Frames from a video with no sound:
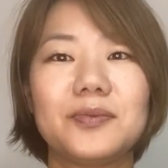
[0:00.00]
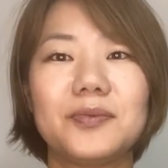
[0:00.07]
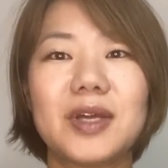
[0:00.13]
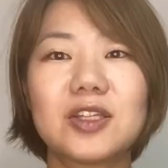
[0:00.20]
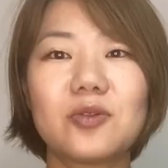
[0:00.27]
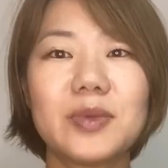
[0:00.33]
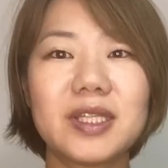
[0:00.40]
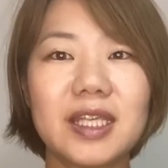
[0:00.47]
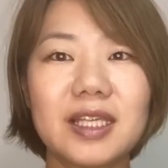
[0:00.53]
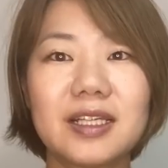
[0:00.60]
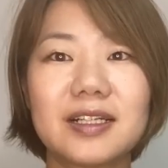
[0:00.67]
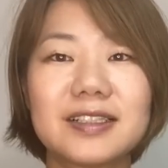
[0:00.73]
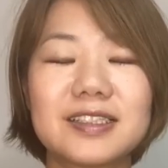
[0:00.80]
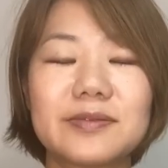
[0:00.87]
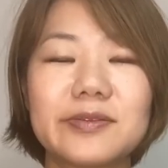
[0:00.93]
まとめて1
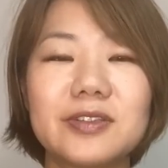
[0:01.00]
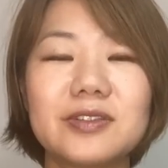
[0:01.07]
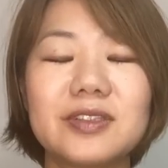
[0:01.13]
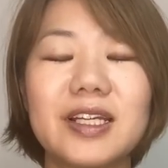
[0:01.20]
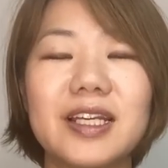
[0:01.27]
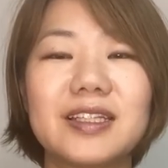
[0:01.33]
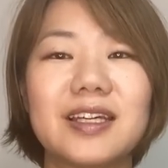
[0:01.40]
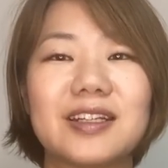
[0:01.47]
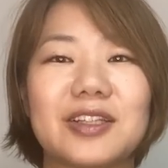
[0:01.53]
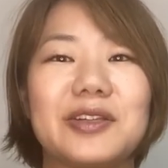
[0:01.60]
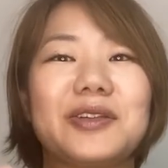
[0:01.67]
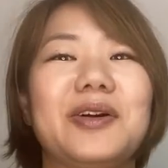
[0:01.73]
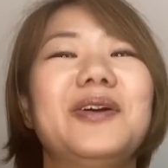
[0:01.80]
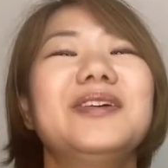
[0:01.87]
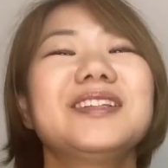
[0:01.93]
ヶ月分ぐらいになると
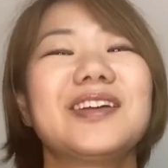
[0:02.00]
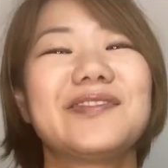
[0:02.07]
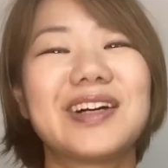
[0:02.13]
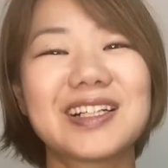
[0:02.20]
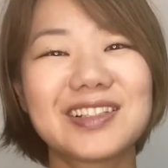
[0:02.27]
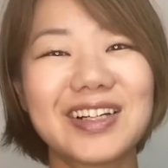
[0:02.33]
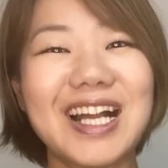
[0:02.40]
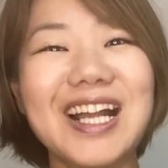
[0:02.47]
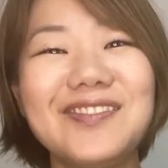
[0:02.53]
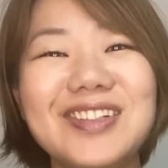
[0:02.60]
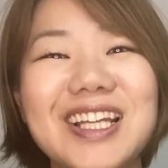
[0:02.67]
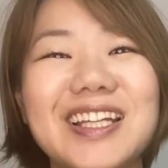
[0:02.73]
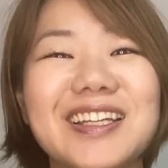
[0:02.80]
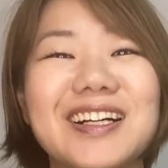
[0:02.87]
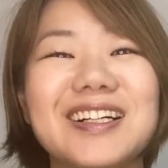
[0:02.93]
ドーンと爆買いみ
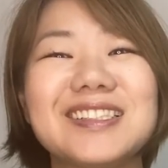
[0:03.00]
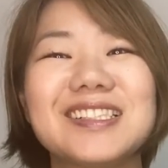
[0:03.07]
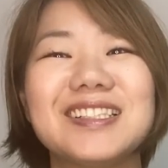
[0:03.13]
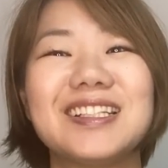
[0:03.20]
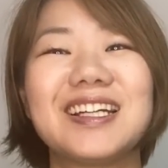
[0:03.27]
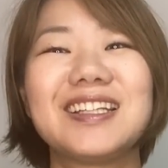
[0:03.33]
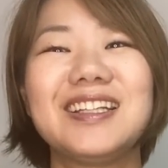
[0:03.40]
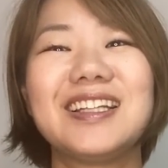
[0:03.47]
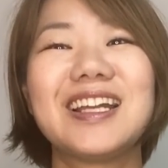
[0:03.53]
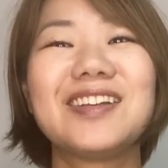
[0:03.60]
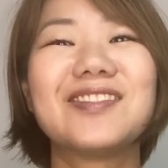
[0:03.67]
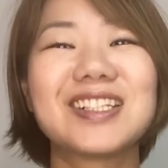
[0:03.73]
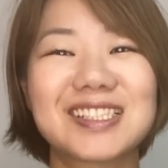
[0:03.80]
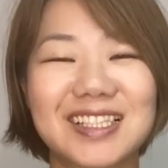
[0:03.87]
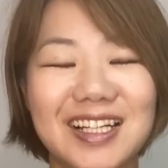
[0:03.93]
たいな感じになり
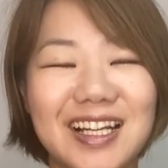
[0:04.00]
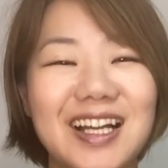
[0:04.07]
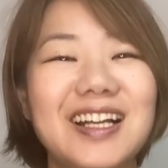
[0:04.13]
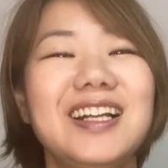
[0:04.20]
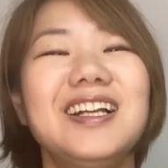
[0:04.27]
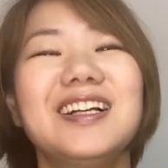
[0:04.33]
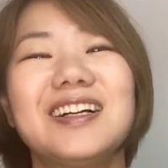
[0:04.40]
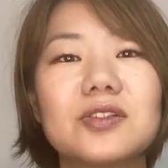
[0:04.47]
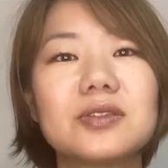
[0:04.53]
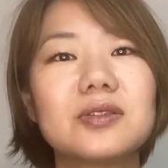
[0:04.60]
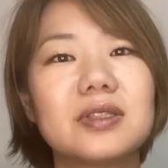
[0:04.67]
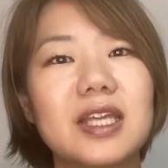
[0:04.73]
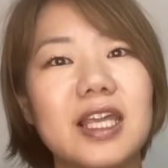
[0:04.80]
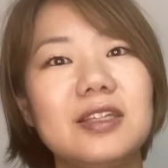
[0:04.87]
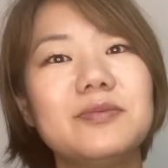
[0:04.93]
ましたが、ちょっ
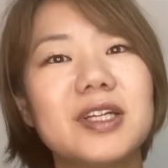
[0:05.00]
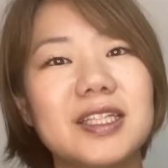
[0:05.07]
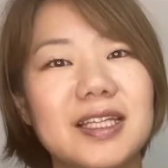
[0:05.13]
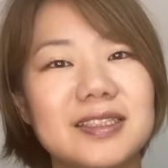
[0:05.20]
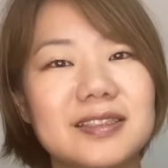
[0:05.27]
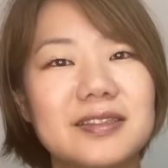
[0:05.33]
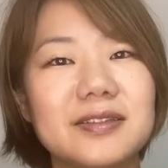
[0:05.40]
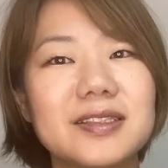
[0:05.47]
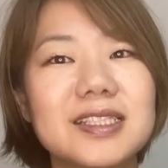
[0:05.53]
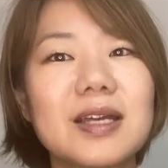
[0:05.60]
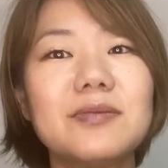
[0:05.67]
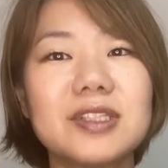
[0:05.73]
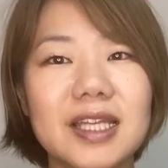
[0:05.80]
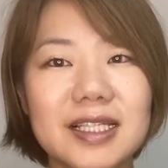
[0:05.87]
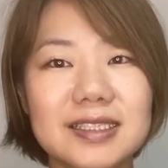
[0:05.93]
とね今ね梅雨
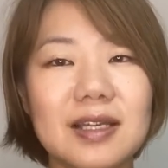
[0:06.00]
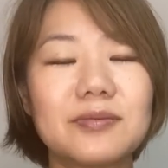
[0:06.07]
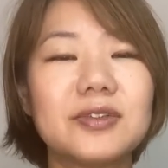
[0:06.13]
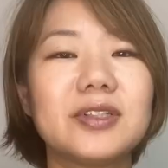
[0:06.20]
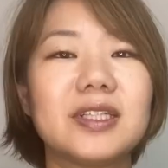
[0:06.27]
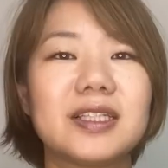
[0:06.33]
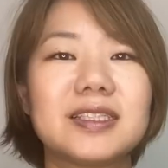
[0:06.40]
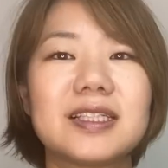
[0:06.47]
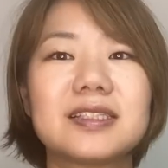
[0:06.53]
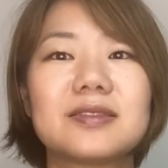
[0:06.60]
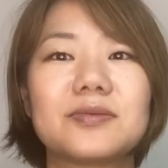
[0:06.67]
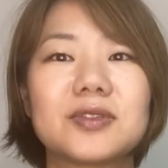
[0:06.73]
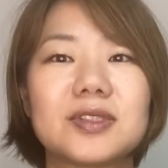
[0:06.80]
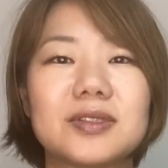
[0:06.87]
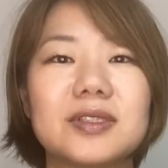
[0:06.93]
寒で寒い季節
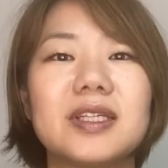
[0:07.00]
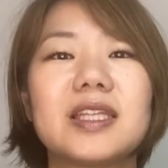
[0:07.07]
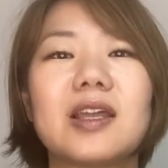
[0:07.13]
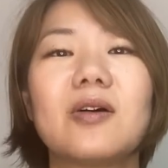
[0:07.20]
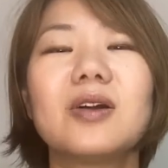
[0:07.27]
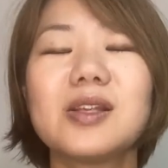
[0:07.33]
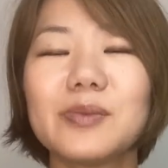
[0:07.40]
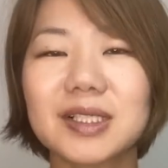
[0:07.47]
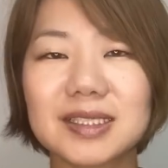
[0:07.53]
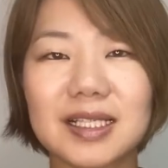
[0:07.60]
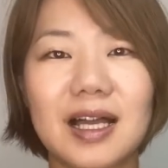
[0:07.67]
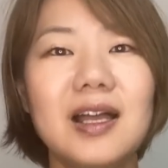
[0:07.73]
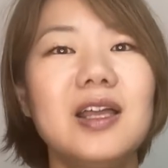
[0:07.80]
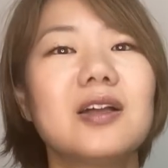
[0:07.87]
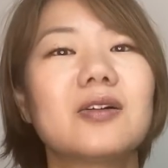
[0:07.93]
も続いております
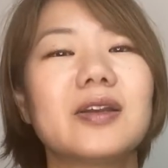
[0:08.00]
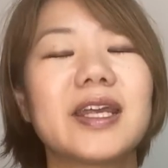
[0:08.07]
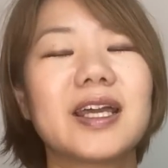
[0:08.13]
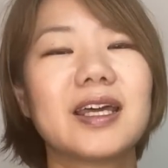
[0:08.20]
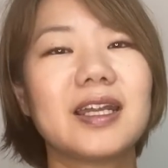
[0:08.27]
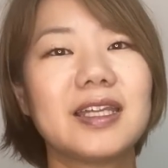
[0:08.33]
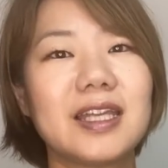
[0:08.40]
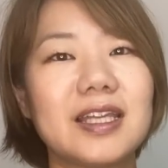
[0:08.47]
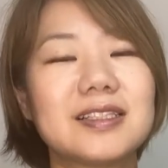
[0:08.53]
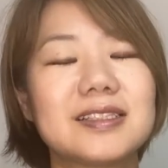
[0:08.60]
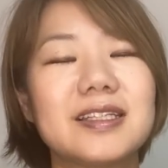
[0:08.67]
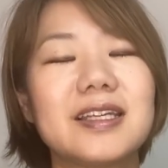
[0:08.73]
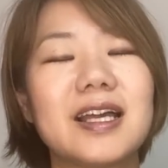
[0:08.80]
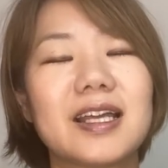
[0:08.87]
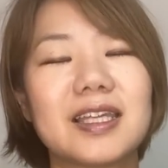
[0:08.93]
が、これからね
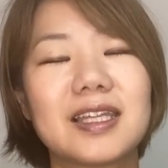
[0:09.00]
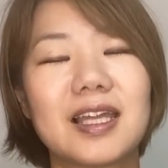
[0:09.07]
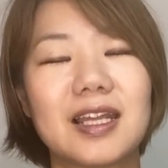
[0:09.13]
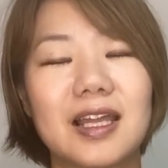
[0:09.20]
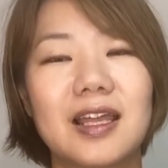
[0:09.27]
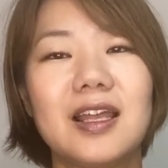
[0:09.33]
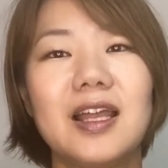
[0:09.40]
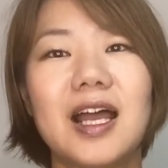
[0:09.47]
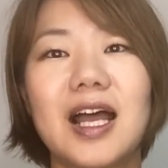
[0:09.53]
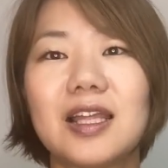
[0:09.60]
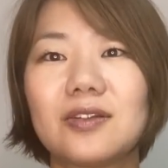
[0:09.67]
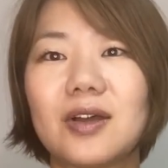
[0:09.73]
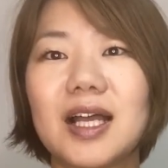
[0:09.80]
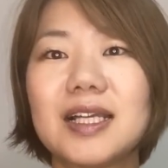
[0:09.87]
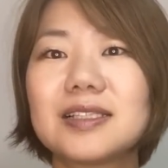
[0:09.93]
梅雨明けたら
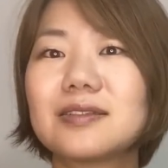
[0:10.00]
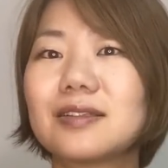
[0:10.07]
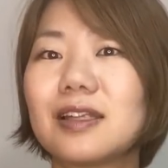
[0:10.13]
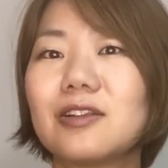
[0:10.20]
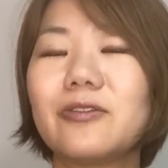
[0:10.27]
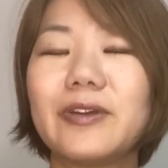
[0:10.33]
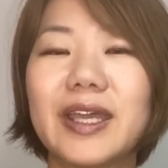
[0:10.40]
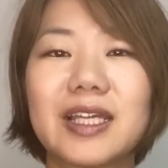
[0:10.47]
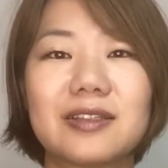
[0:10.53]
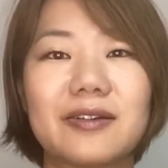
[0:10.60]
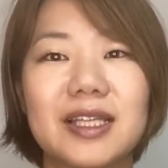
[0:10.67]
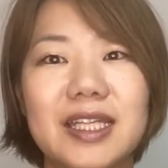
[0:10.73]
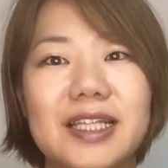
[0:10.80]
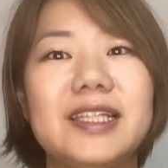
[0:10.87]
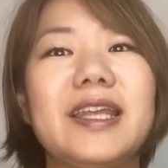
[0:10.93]
半袖のウェアと
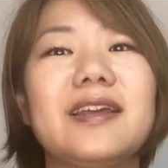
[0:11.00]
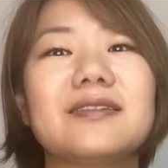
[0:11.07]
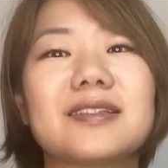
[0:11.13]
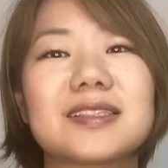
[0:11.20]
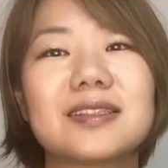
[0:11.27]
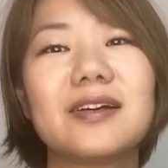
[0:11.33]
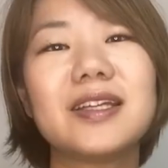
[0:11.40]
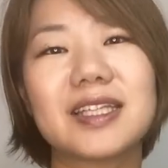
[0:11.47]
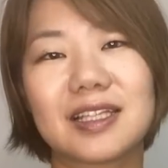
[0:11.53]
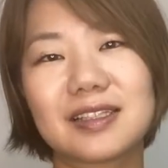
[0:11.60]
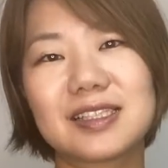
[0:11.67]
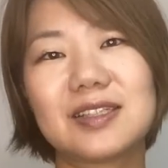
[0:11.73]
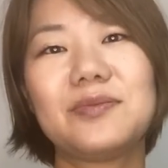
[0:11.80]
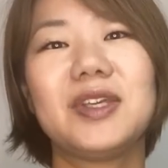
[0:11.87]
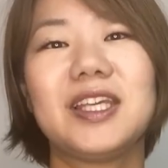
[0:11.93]
かね着ていくのすごい楽
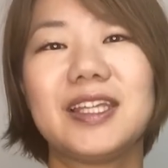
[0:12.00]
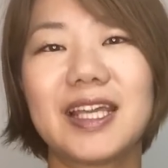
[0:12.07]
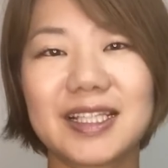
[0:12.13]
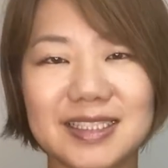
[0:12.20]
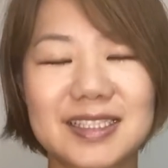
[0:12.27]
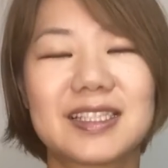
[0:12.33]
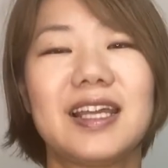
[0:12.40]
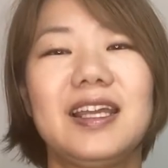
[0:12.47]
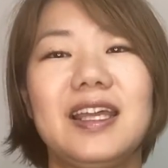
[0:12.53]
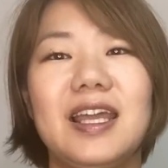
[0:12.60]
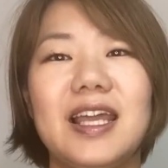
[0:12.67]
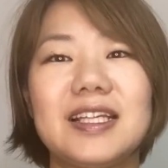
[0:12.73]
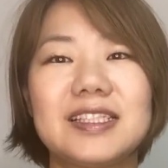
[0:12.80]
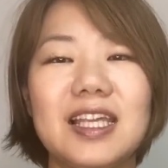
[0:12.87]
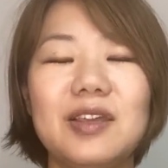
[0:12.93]
しみです。
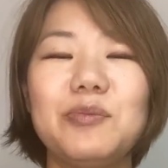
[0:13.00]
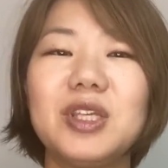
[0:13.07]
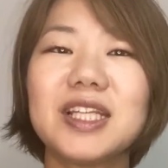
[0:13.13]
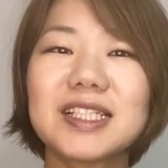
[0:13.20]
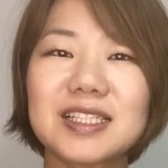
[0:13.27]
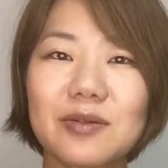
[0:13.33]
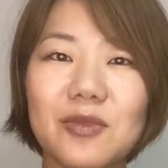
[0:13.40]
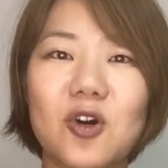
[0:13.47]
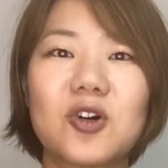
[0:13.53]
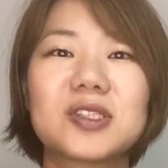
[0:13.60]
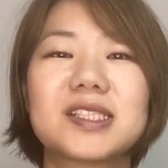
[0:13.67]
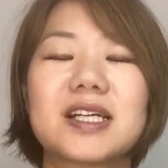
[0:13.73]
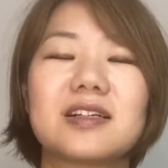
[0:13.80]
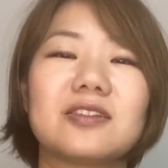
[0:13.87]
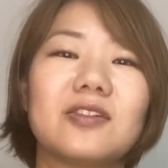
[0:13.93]
ぜひ皆さんもお
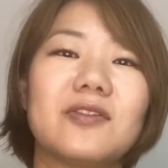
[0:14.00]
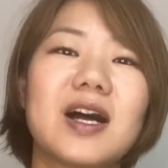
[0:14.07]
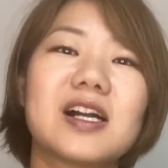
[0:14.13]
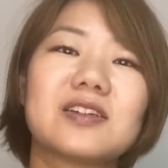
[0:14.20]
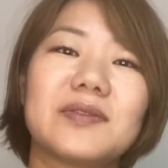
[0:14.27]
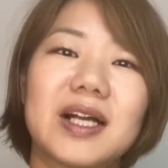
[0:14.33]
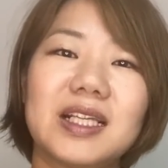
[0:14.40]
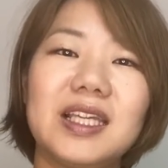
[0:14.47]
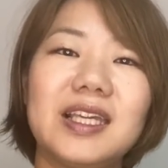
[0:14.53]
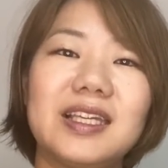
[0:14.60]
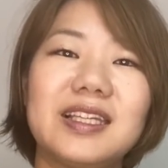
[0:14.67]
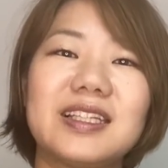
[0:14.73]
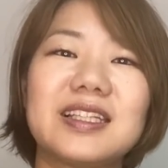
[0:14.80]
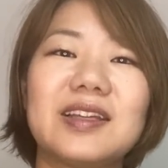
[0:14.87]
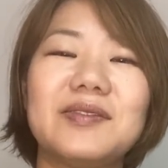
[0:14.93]
近くのワークマンに
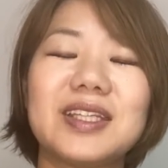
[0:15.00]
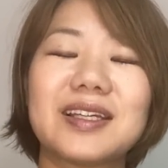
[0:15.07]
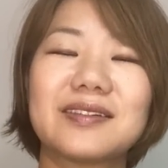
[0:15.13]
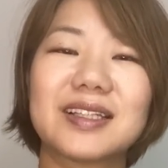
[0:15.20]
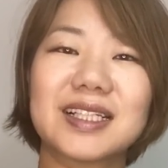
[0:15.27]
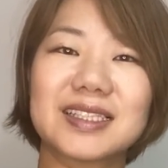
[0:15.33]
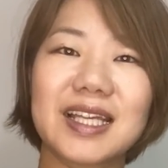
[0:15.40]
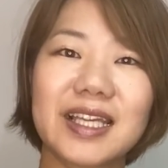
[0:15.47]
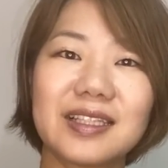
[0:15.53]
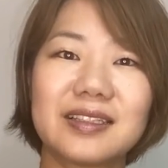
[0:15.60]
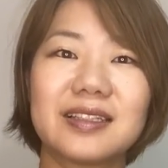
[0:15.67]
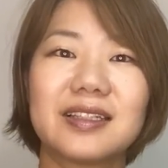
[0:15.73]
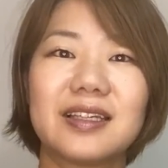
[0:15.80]
行ってみてください。